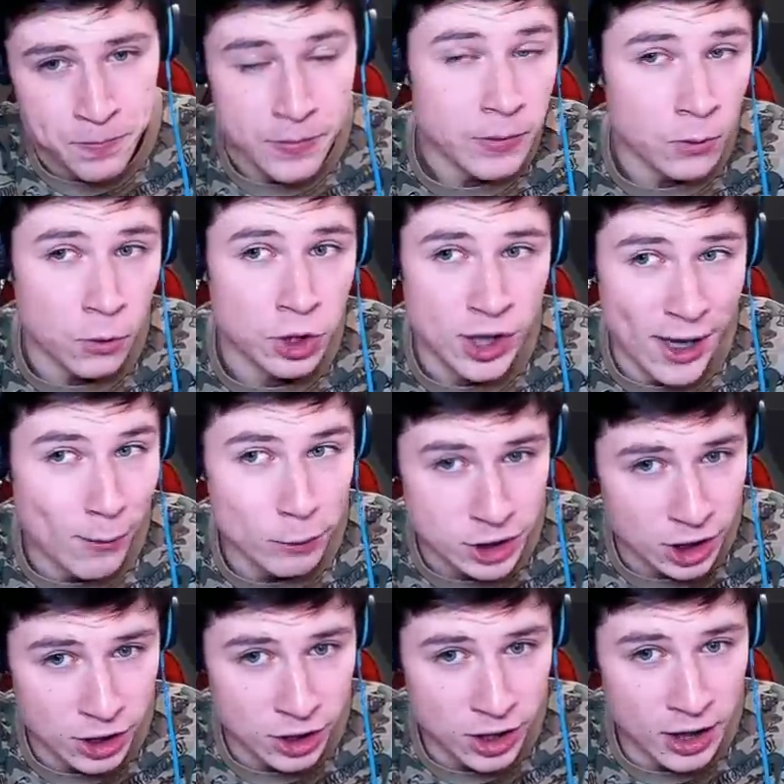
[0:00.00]
ну это
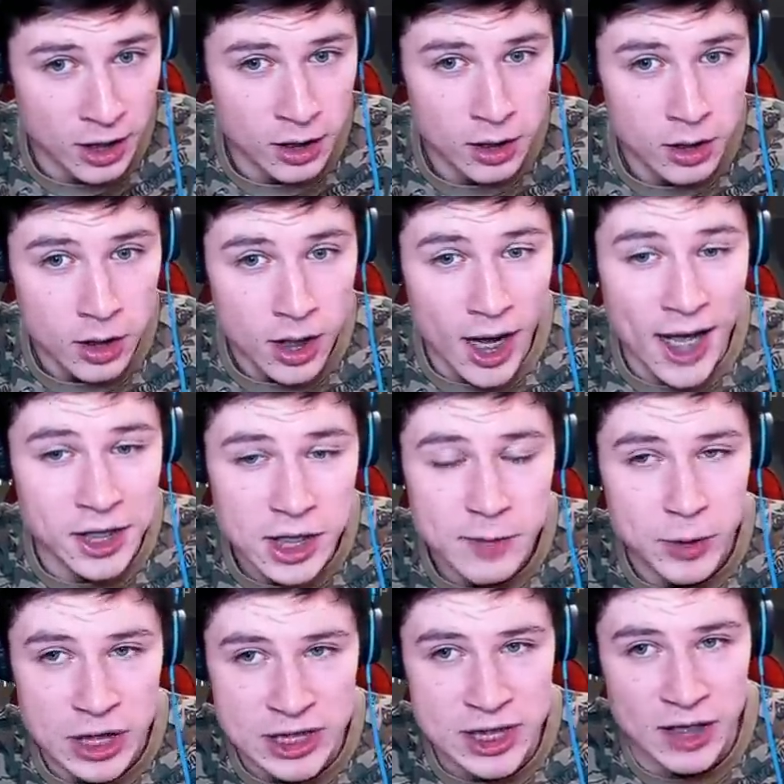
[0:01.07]
хороший КД.
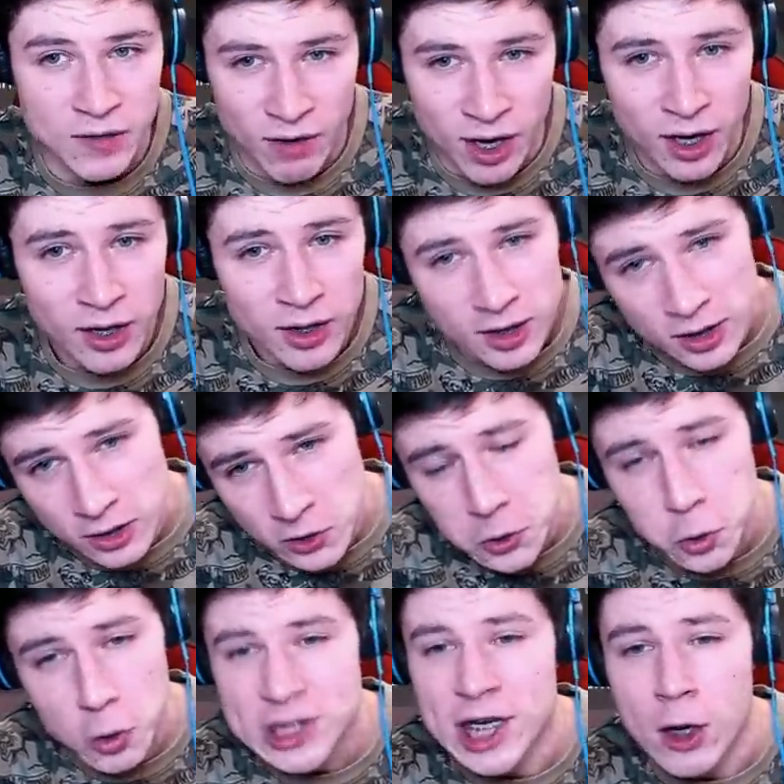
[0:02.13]
1.52. Ну,
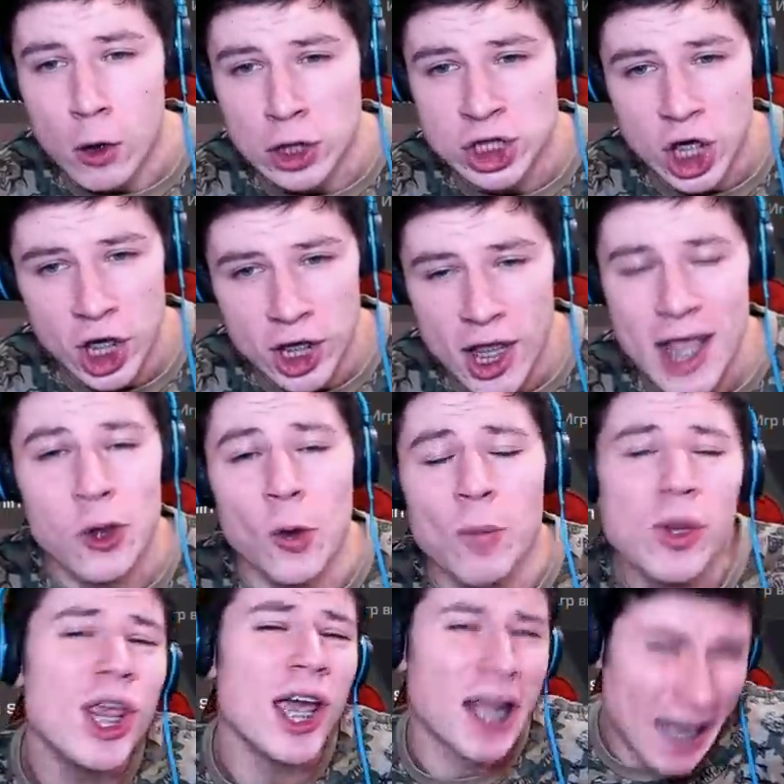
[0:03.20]
тоже хороший КД, но
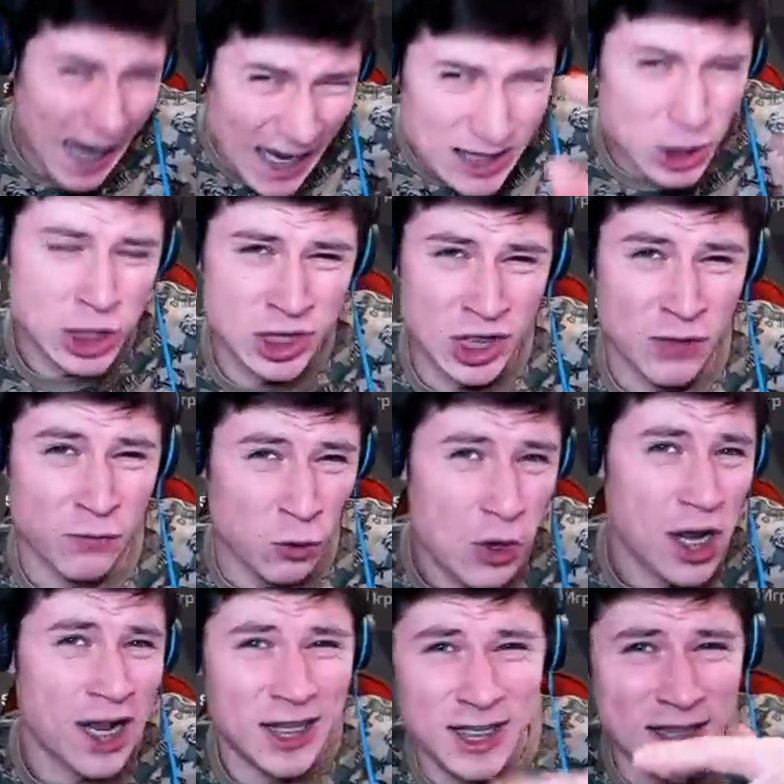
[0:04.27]
мне кажется, в
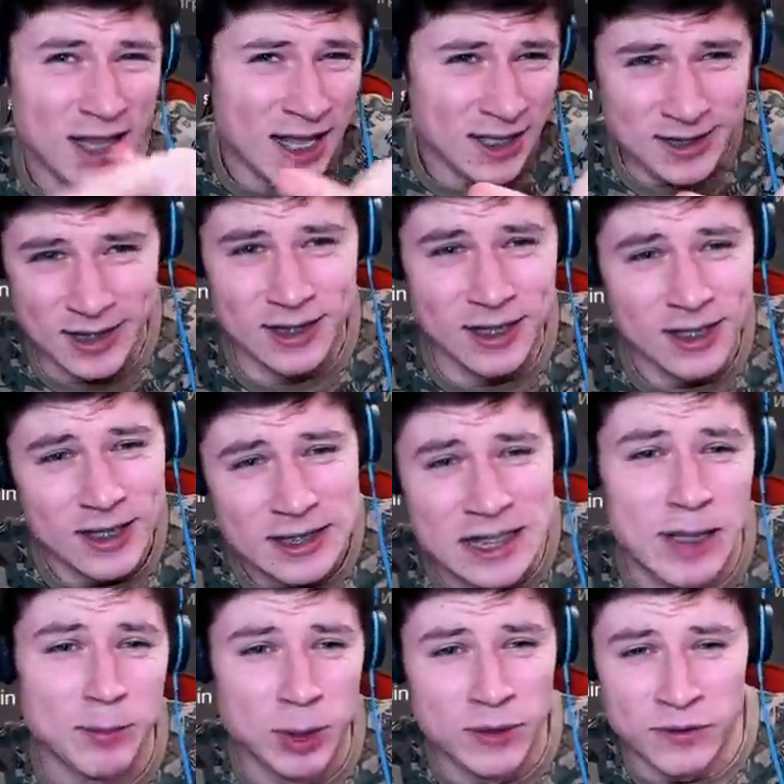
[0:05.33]
дуэль 1 на 1
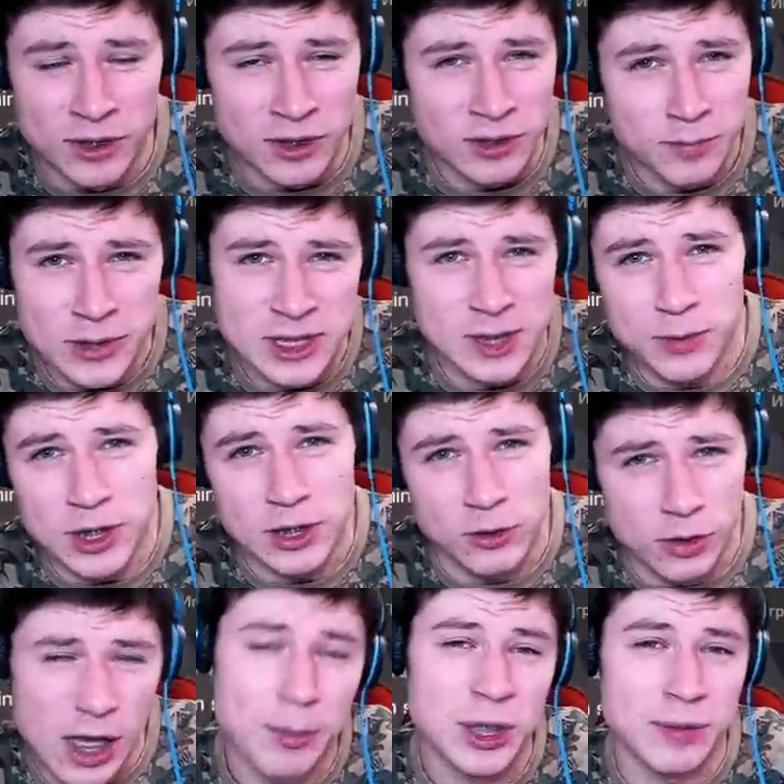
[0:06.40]
там был вид. Без обид, но
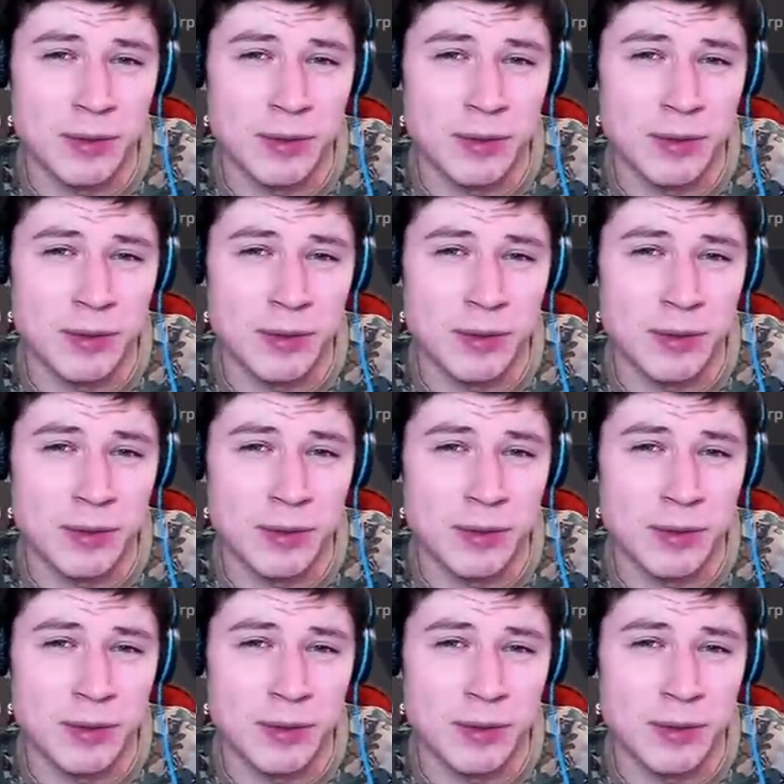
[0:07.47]
я бы тебя